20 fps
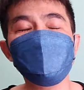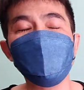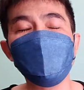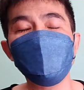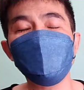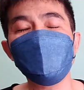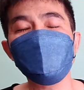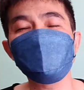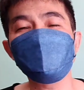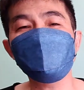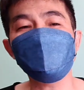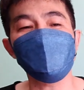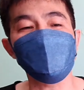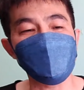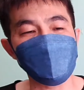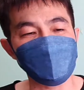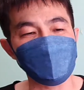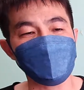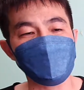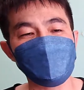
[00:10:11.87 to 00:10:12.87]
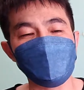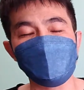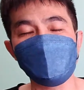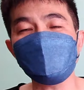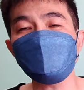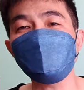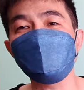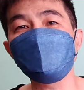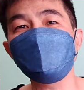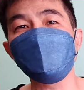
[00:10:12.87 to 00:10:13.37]
外犯罪，你给
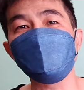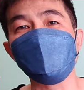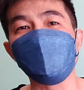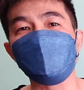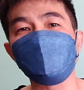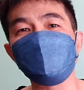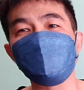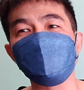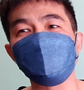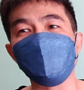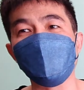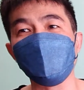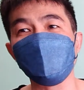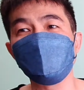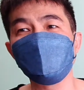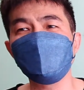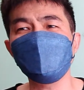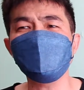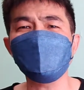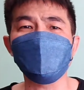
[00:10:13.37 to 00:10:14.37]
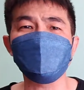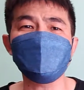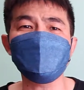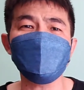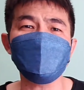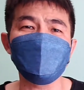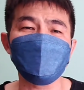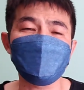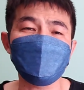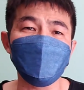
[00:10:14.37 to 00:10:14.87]
他申诫两次吧？你脑
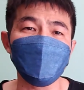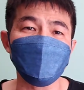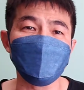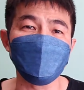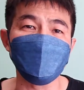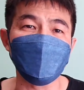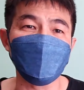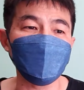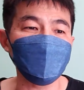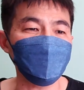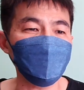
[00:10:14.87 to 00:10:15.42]
袋有洞啊？